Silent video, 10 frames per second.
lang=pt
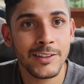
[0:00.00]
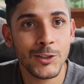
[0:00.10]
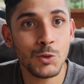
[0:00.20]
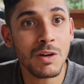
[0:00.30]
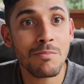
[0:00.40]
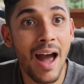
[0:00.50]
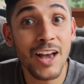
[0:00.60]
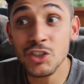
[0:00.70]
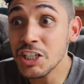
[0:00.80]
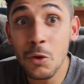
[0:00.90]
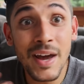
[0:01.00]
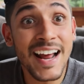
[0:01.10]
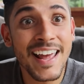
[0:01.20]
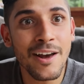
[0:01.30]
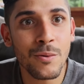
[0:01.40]
De uma imagem que não
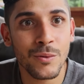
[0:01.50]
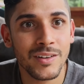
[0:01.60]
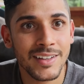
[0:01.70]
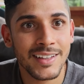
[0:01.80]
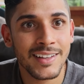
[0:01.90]
era eu.